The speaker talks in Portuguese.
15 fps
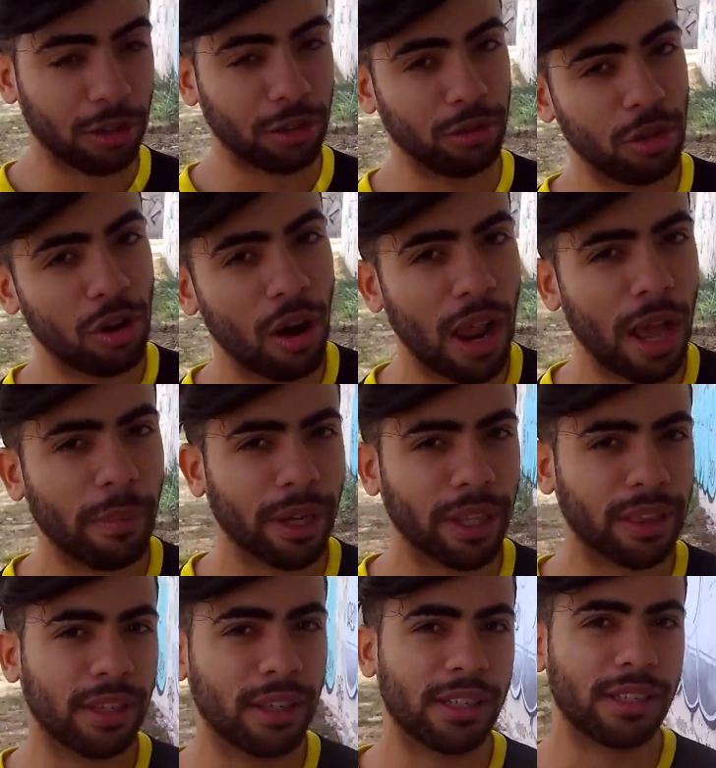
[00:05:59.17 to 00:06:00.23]
dos
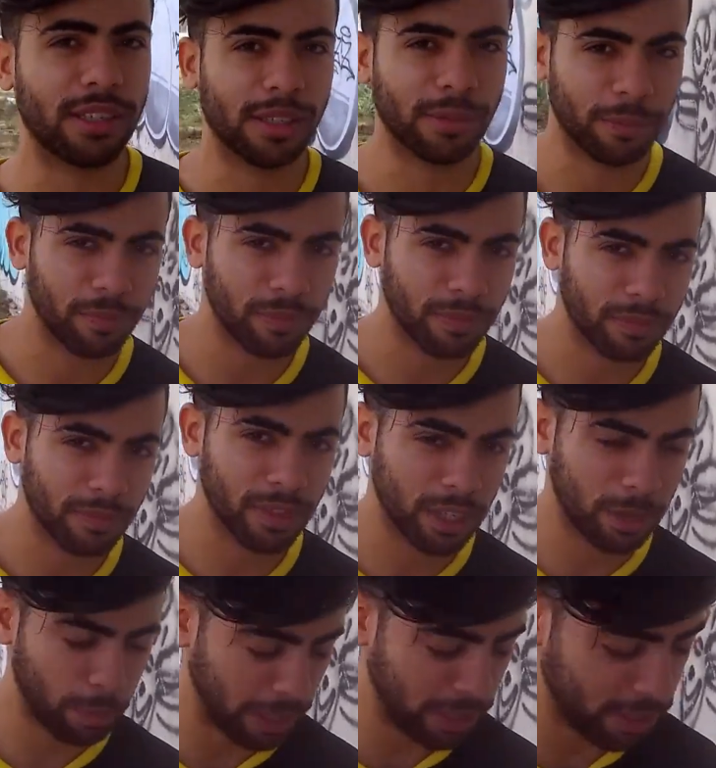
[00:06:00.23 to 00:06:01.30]
rolamentos desse, desse pé de